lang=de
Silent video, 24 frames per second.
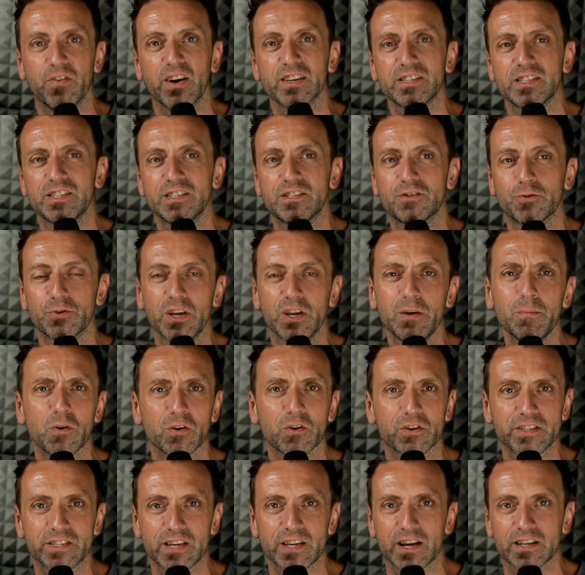Was sie zudem
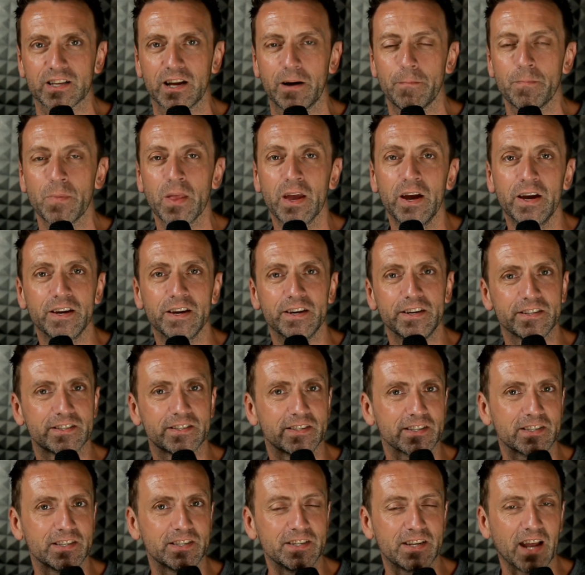noch gesagt haben, ist,
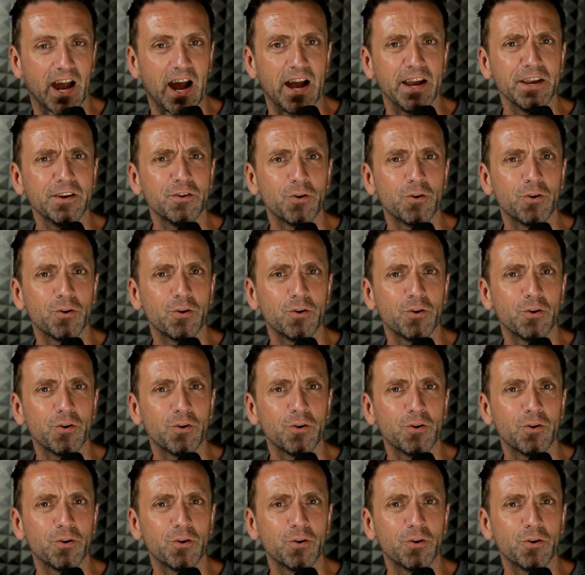dass sie drei